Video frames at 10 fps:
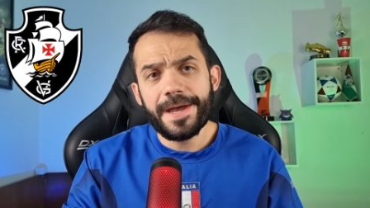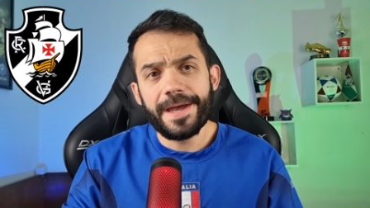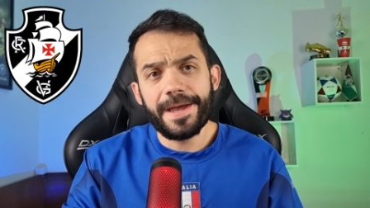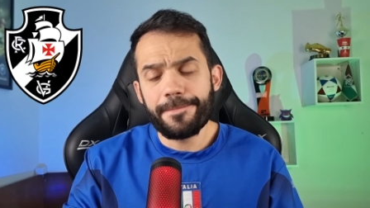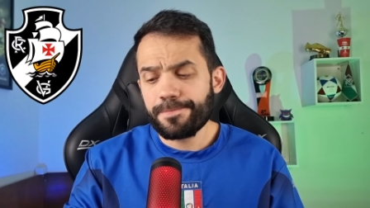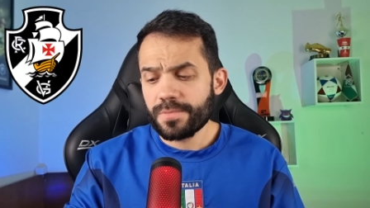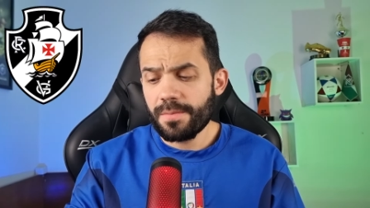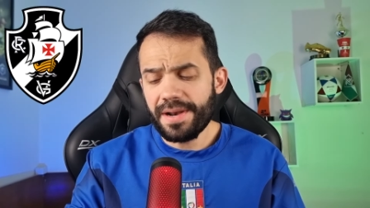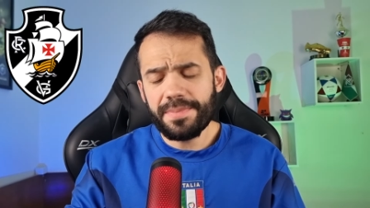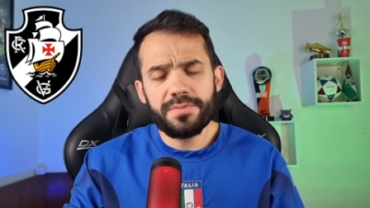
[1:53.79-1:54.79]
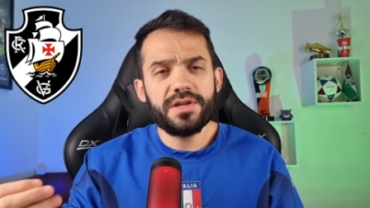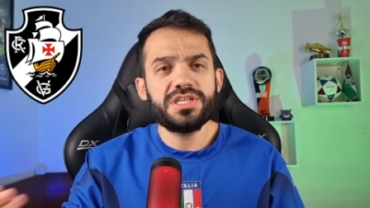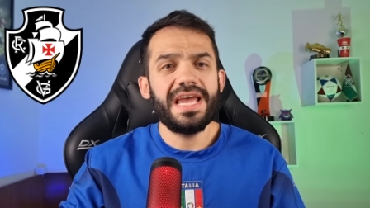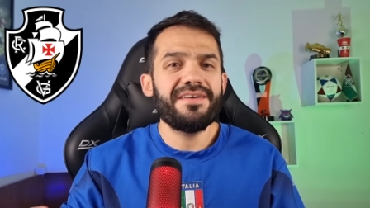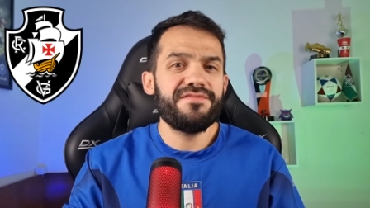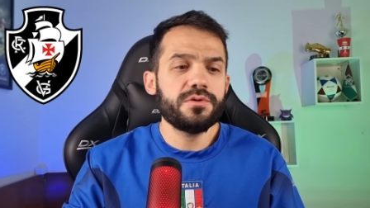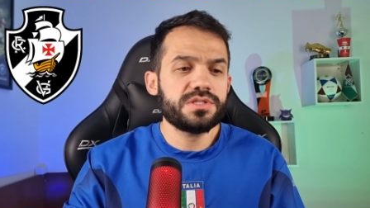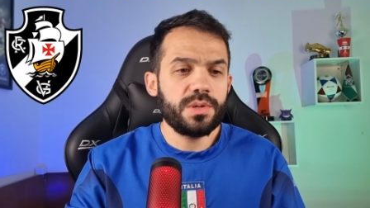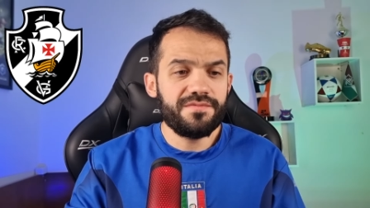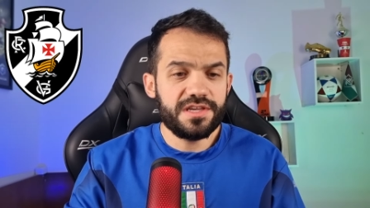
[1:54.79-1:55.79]
É, para pelo menos reaver o
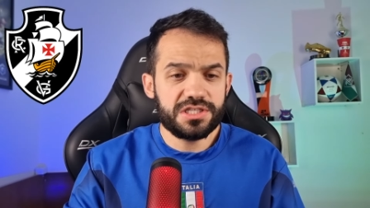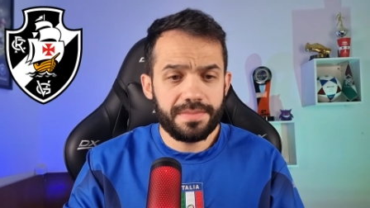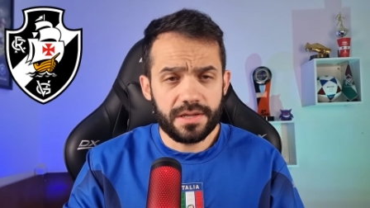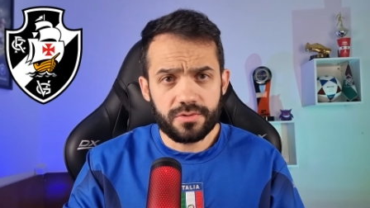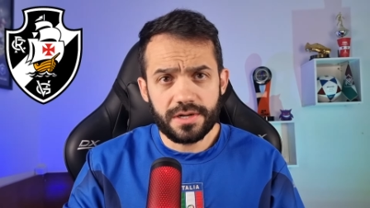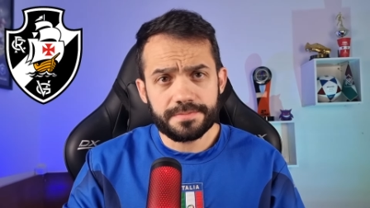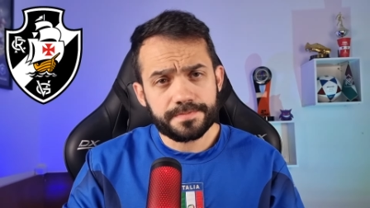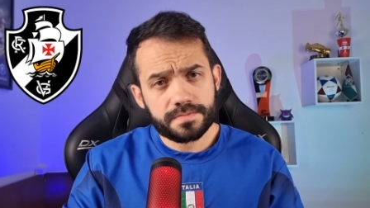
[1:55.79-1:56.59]
seu investimento, né?